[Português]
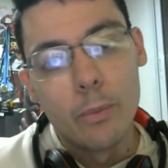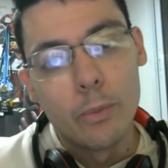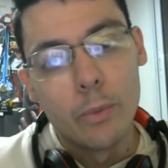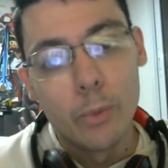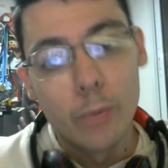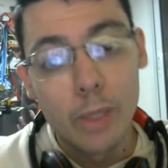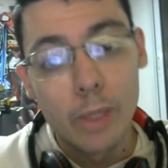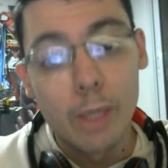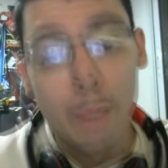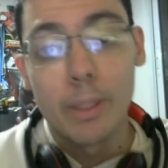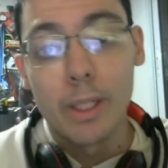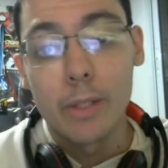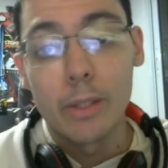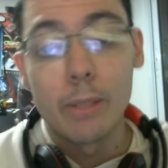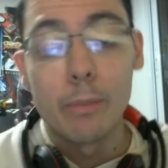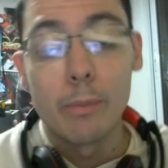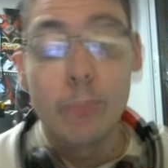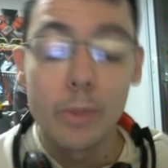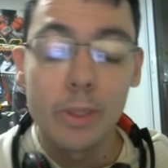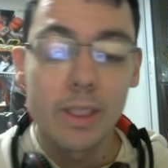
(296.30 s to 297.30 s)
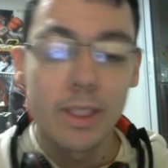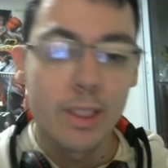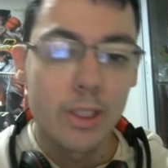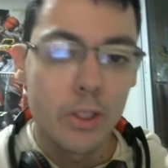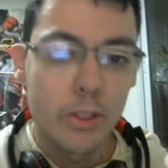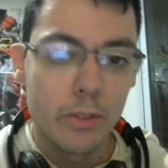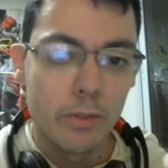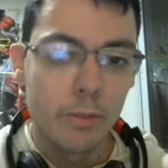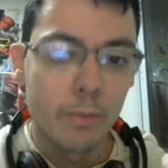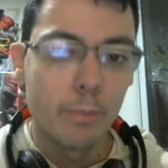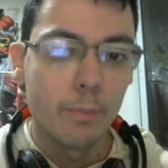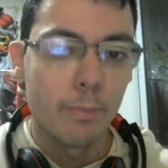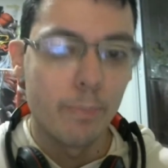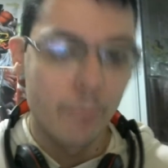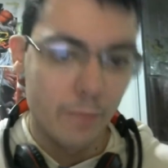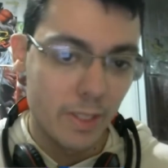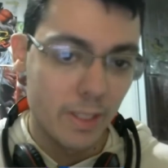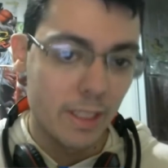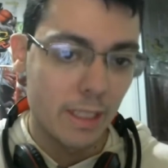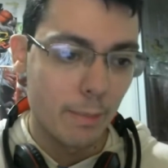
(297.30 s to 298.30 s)
num campeonato é muito cansativo
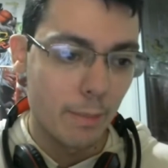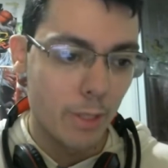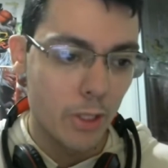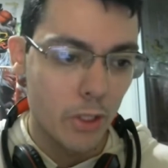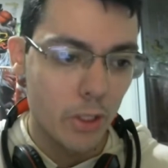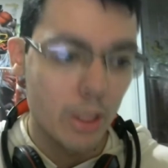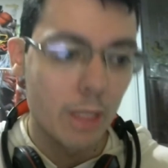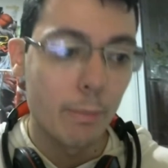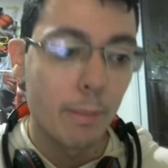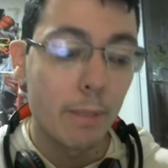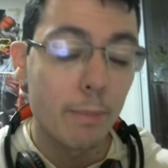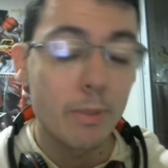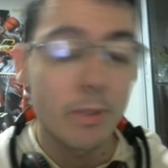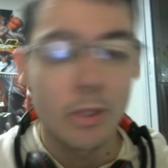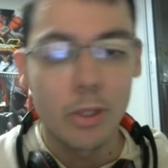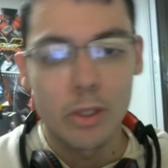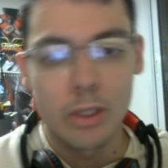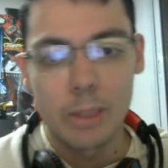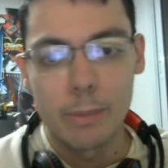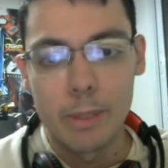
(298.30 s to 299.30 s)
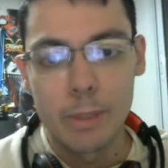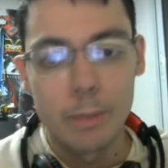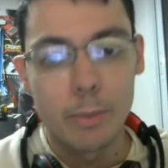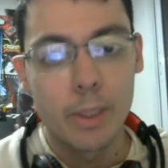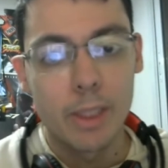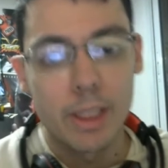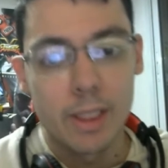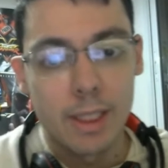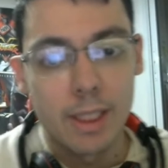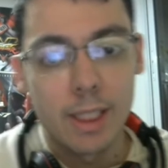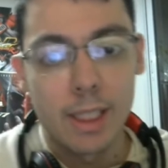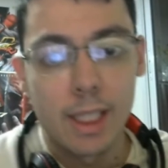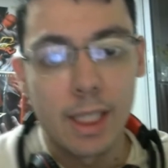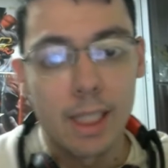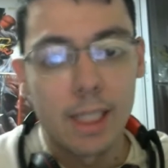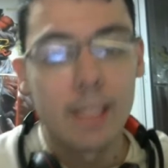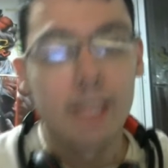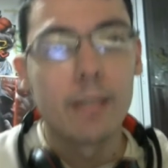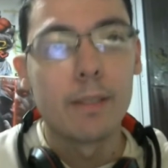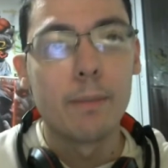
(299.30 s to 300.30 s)
fisicamente também psicologicamente porque você tá
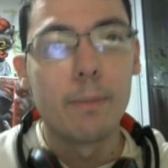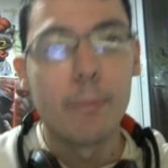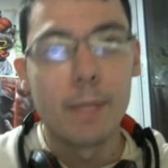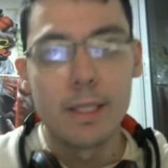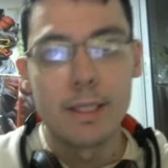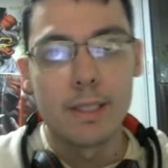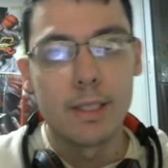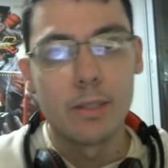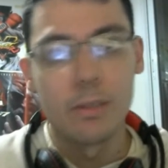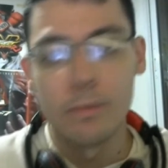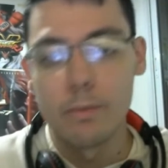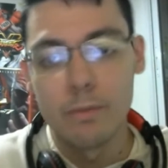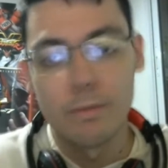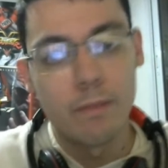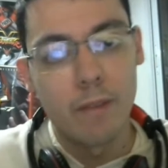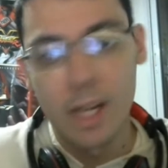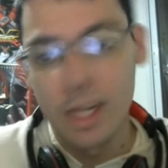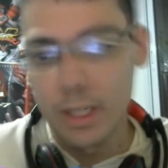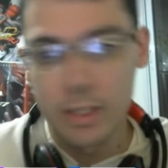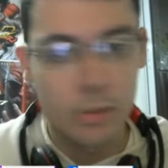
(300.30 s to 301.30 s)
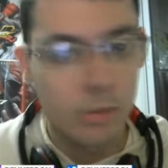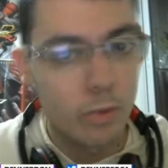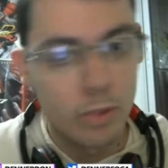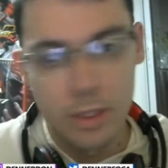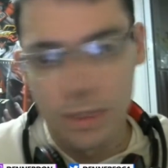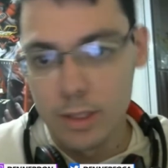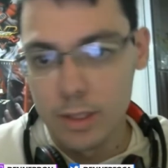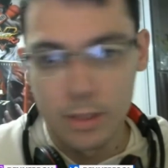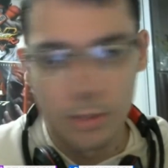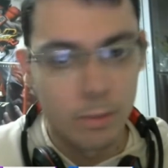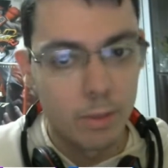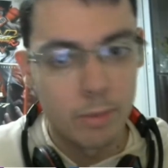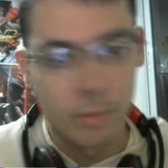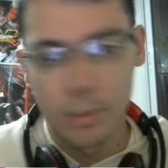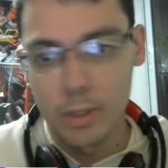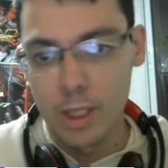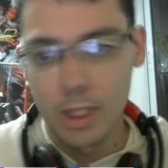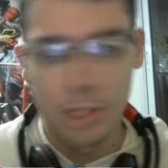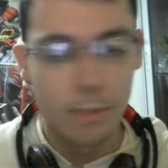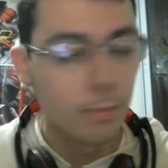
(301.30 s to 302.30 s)
lá e pensando várias coisas ao mesmo
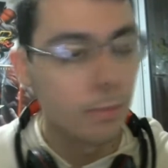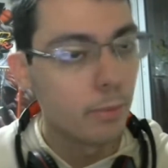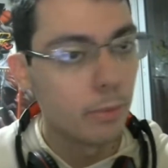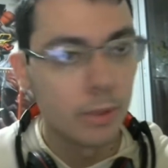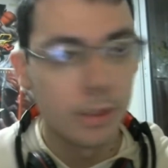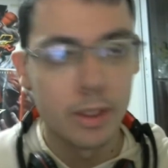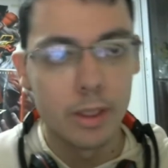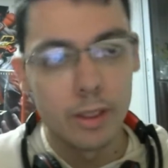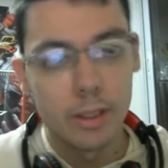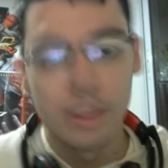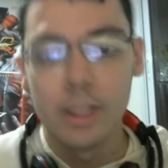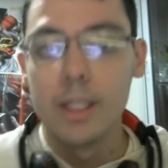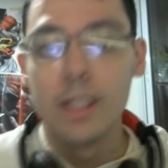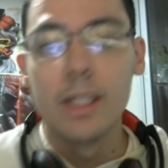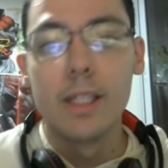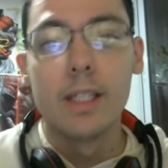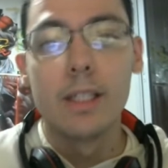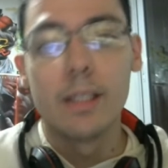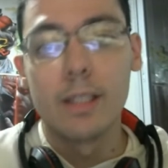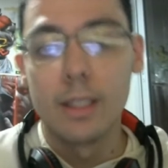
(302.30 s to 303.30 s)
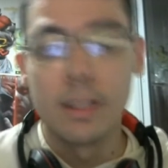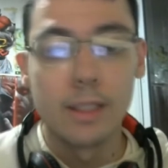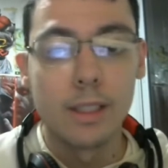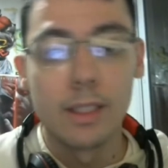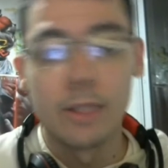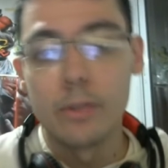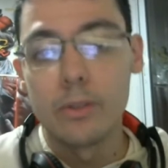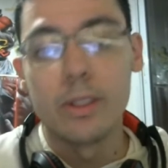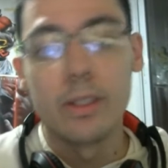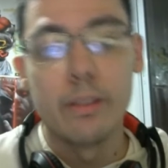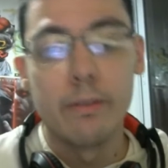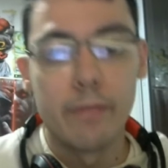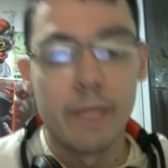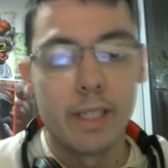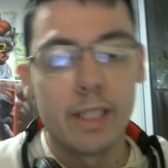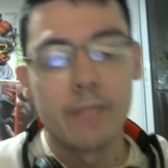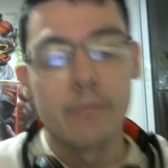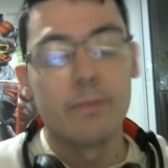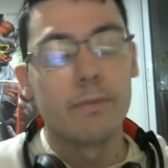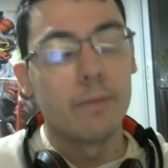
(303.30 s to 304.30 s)
tempo e tentando se
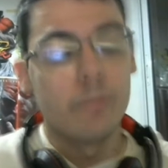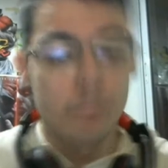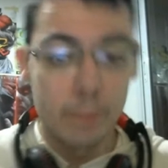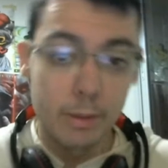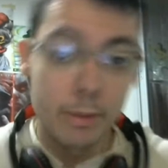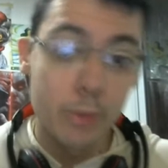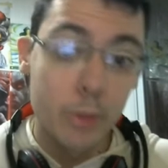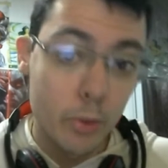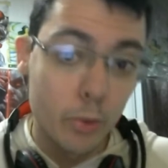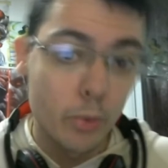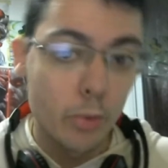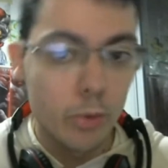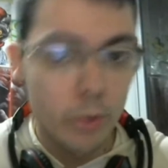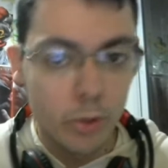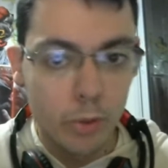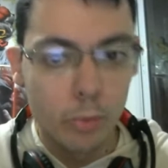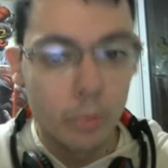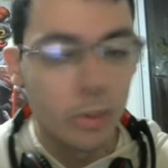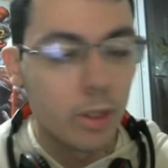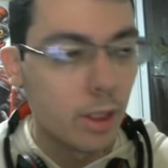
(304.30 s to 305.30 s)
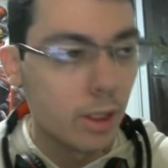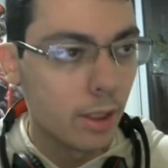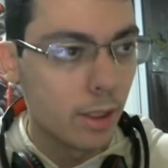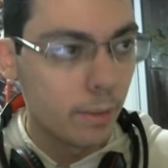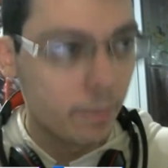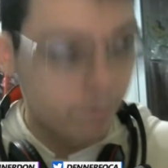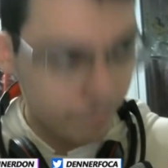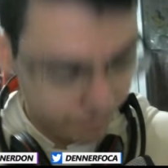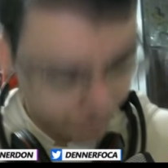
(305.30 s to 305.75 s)
livrar e principalmente jogo de luta né